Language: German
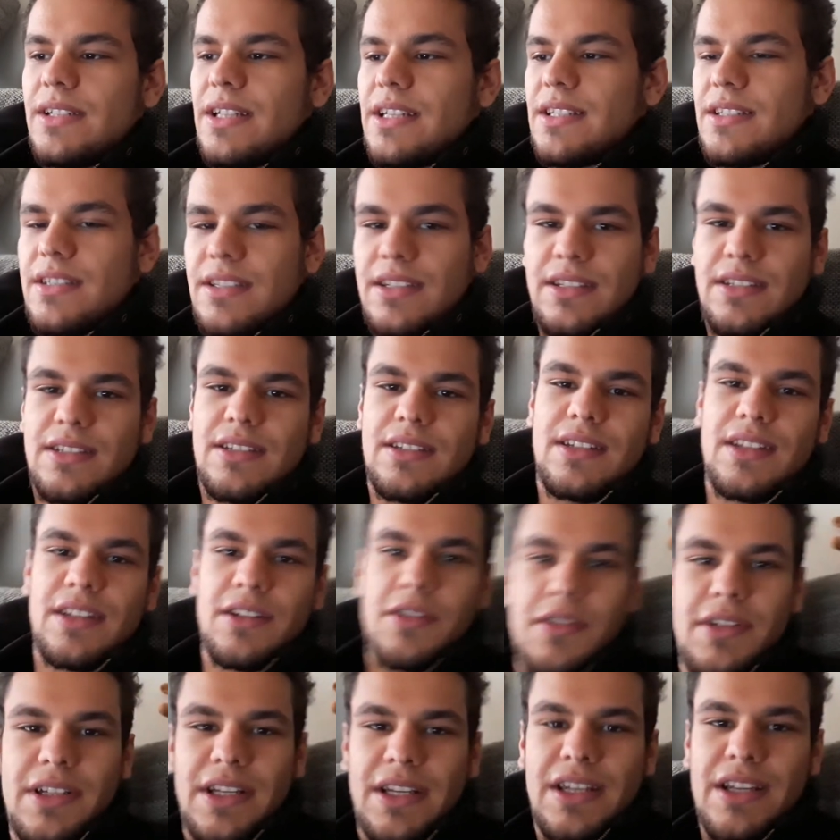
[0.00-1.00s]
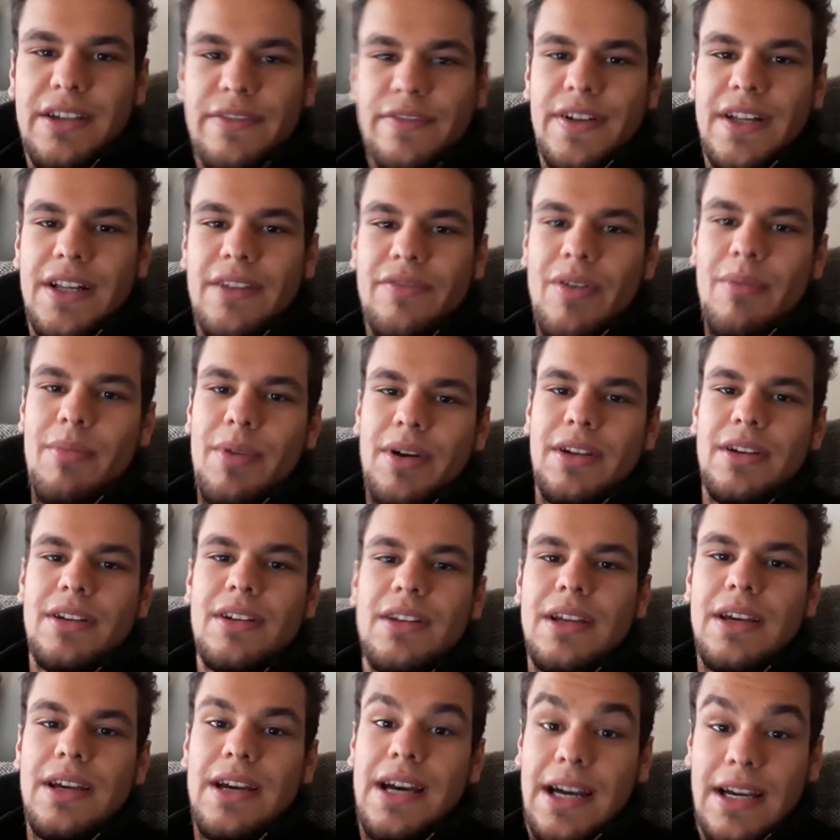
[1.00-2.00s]
Das ist genau dann der Fall, wenn man
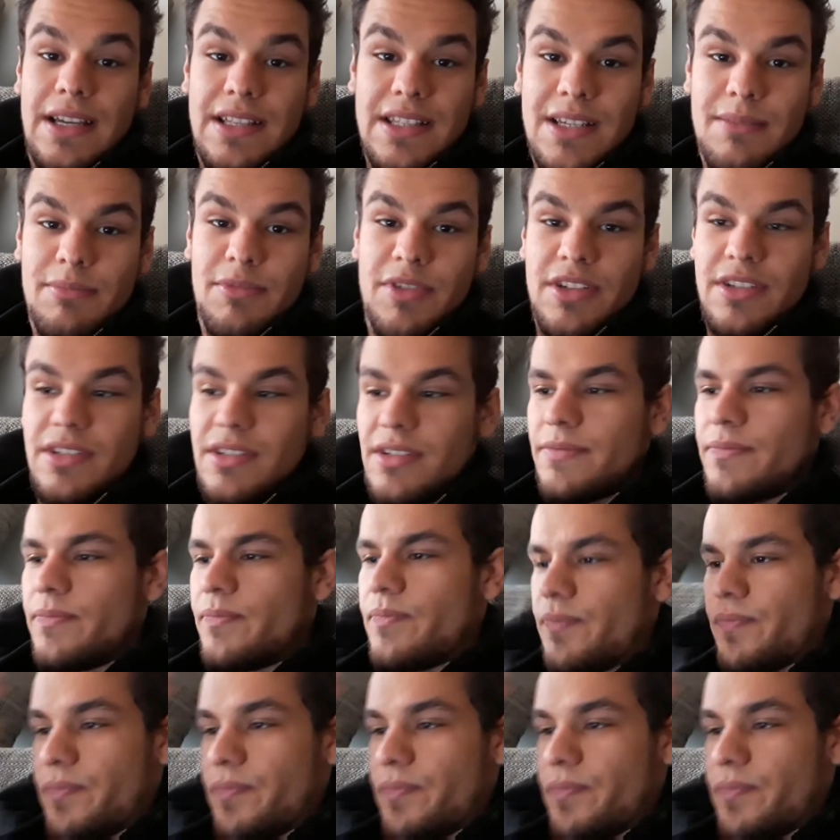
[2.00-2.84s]
einsam ist